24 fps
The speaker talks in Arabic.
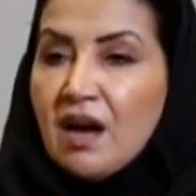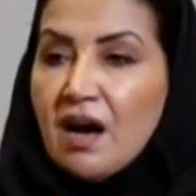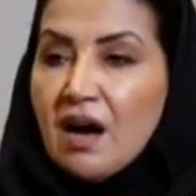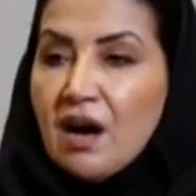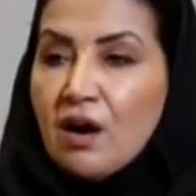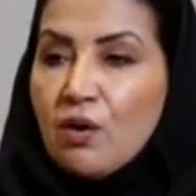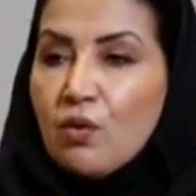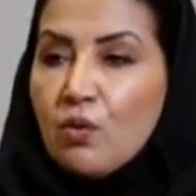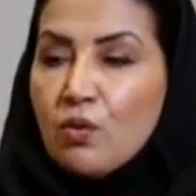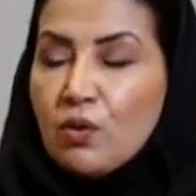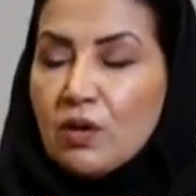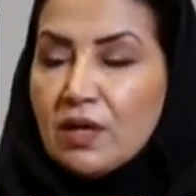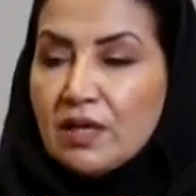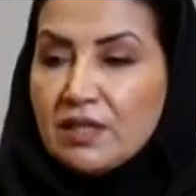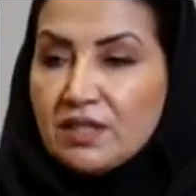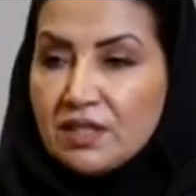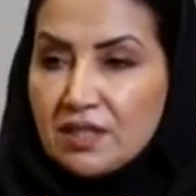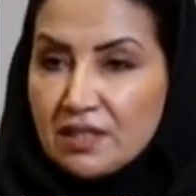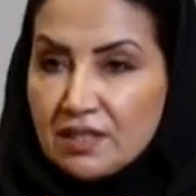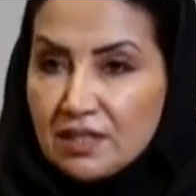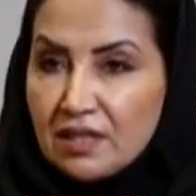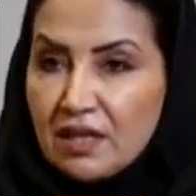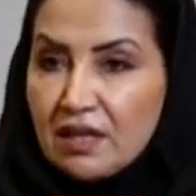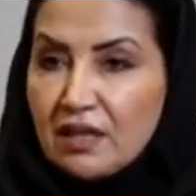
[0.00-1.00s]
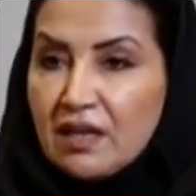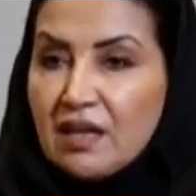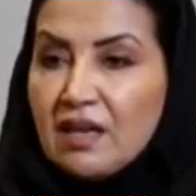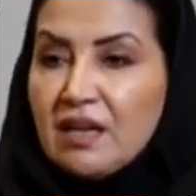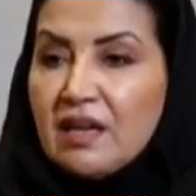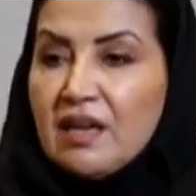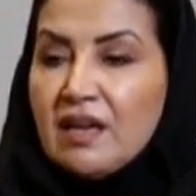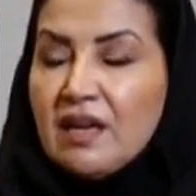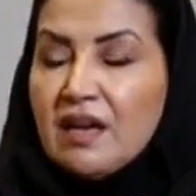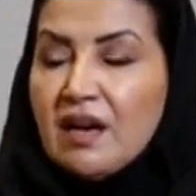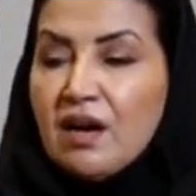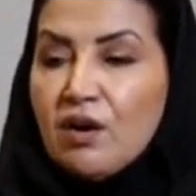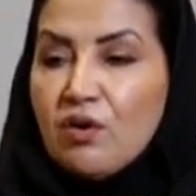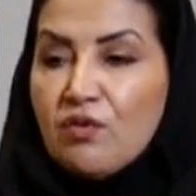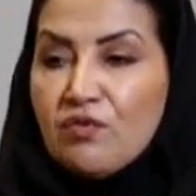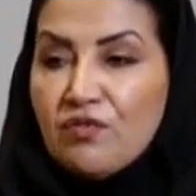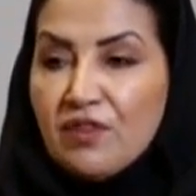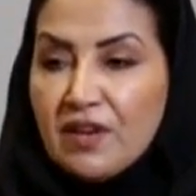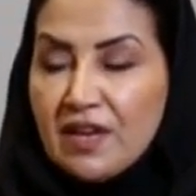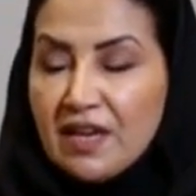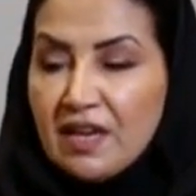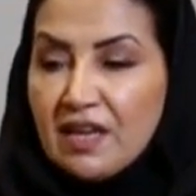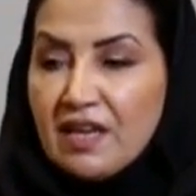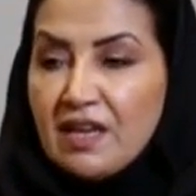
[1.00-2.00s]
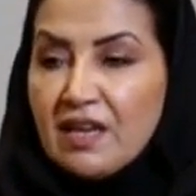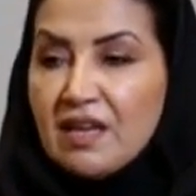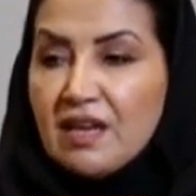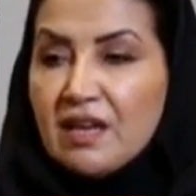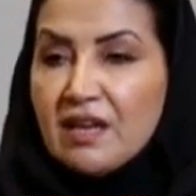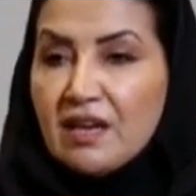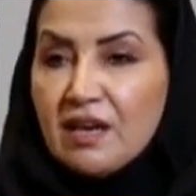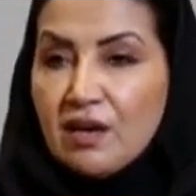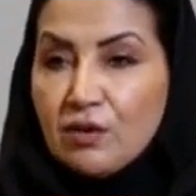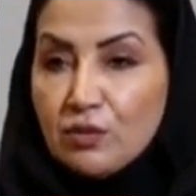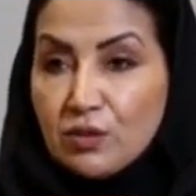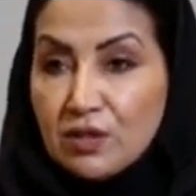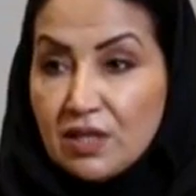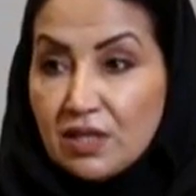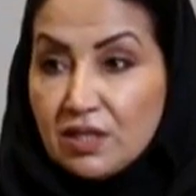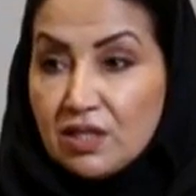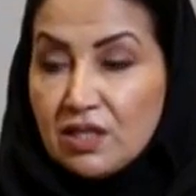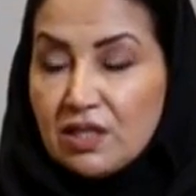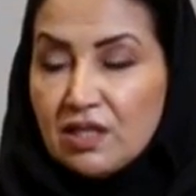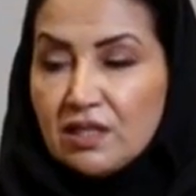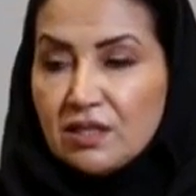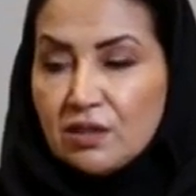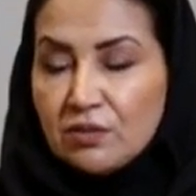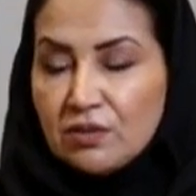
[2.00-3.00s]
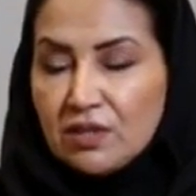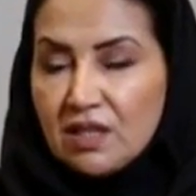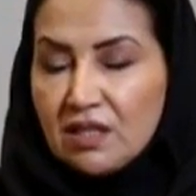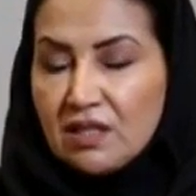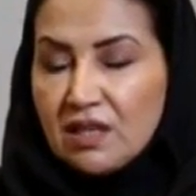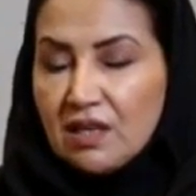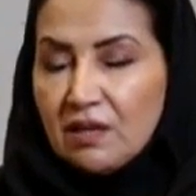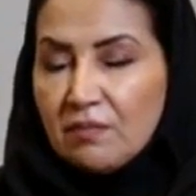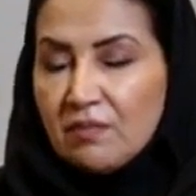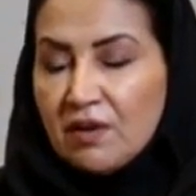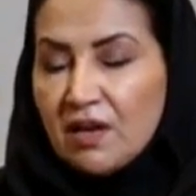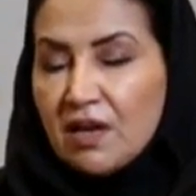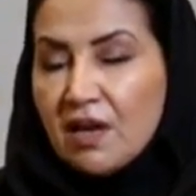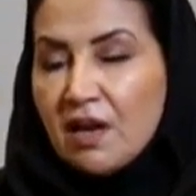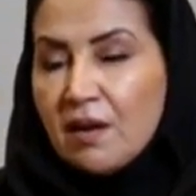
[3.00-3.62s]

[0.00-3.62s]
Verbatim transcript: او لوجستيكلي او فنيا او تجهيز او تدريب